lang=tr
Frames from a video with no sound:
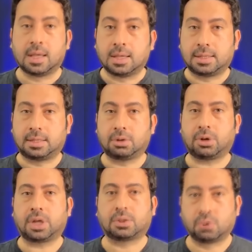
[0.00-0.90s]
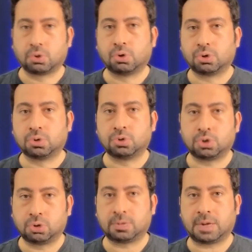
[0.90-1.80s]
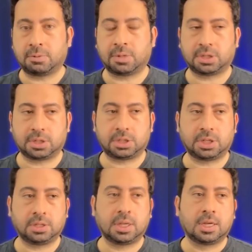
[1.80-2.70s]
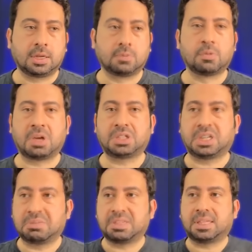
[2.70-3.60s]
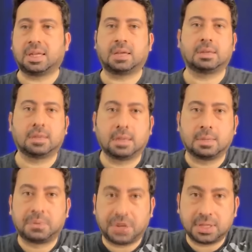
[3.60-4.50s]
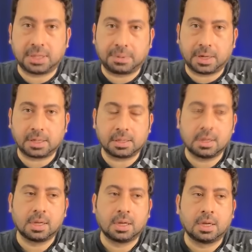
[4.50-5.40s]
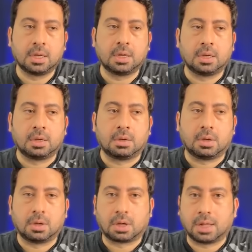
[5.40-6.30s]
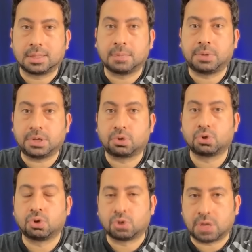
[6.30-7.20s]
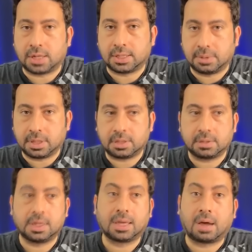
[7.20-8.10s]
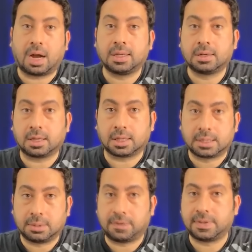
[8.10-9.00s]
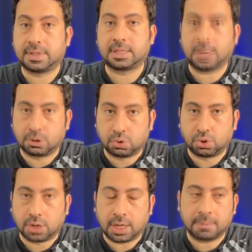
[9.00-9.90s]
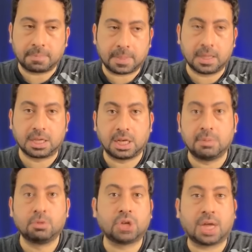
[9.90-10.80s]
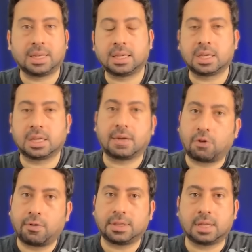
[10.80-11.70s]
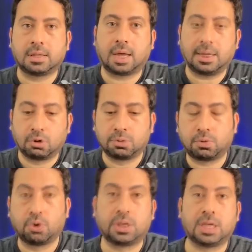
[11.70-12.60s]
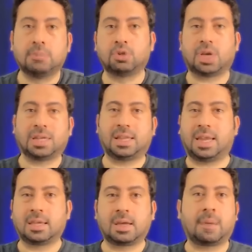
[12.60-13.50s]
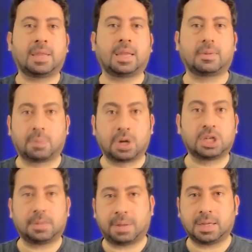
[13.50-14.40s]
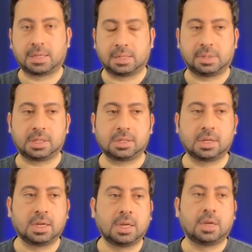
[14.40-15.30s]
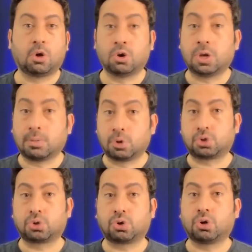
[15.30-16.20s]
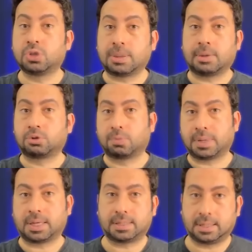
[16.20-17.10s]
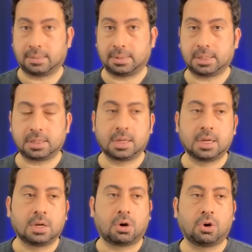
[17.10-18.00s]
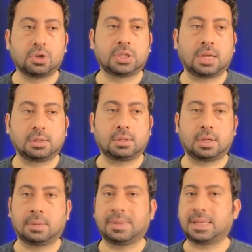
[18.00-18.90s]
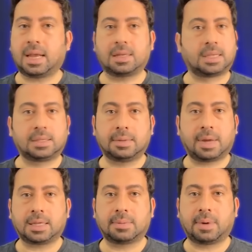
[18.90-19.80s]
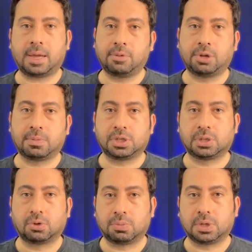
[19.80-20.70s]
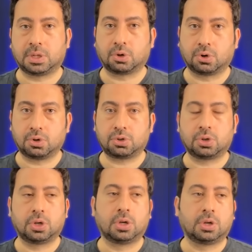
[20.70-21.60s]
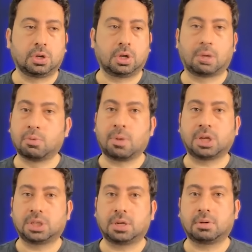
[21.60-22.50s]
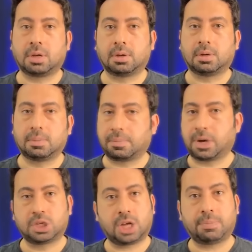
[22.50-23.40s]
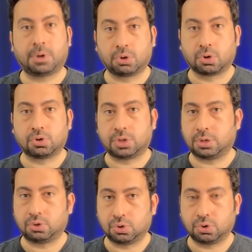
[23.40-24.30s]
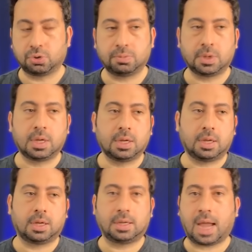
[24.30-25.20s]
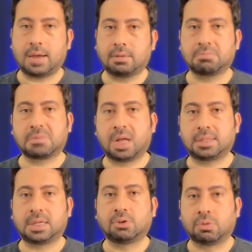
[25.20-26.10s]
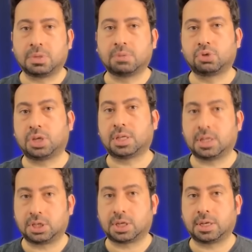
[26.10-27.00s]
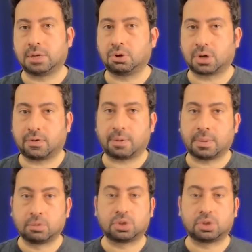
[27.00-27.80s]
Stil olarak da uygun olduğunu düşünüyorum derbi maçları için. Bu maçlarda mesela e, pres yaparak e, Galatasaray'ın pres gücünü yükseltebilir. Icardi'yi rahatlatabilir fiziksel gücüyle. İkili mücadele kenar forvetten dahil olup o ikili mücadele hengamelere Barış Alper girebilir. Önünde boşluk gördüğü zaman topla kat edebilir. O yüzden e, mesela Tete'yi belki Bayern Münih maçında 11'de görürüz. E, bu maçta Barış Alper'i görürüz diye düşünüyorum. E, yani Galatasaray'ın 11'i bu şekilde şekilleniyor kafamda.